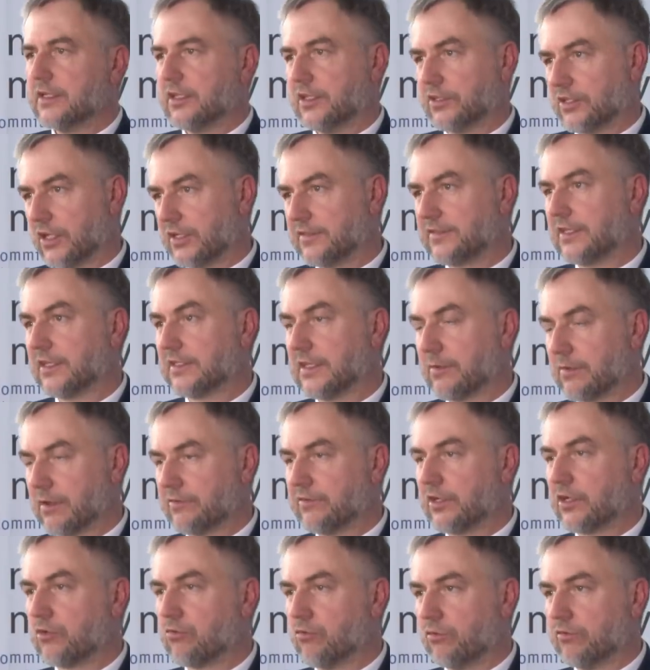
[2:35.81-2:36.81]
I to jest tak
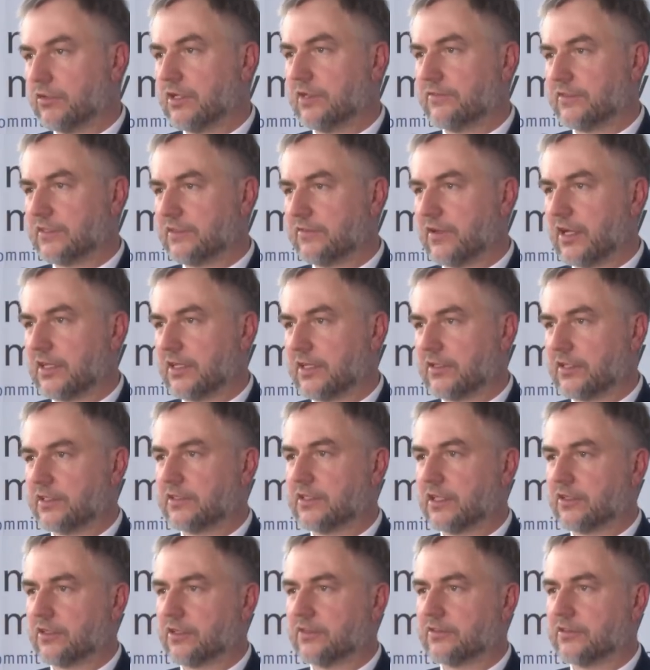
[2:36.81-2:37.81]
naprawdę główne wyzwanie tych
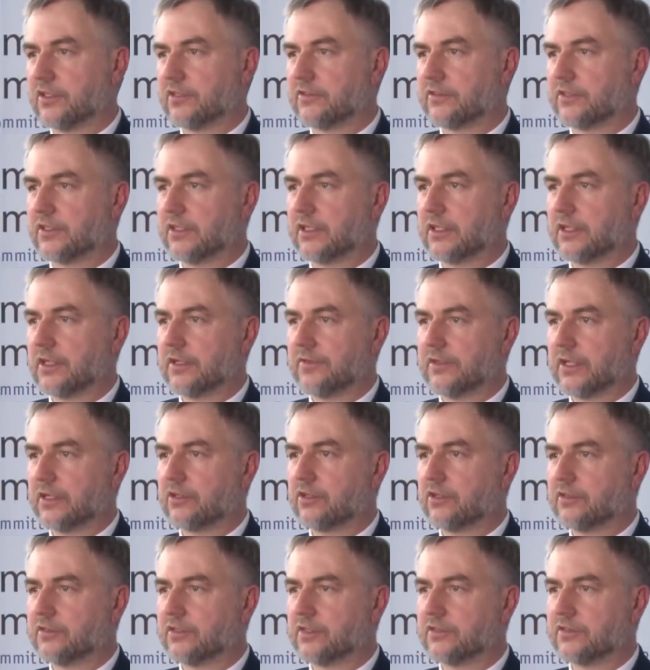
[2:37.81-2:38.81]
nadchodzących,
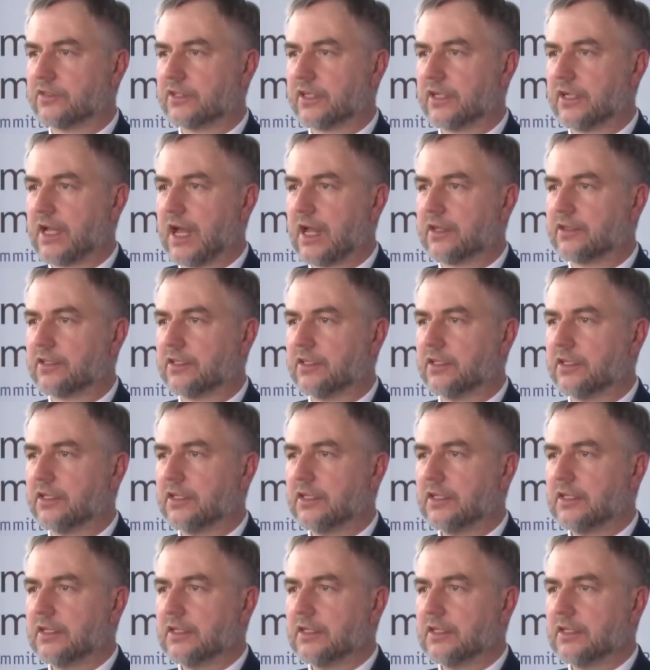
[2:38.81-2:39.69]
nadchodzących lat i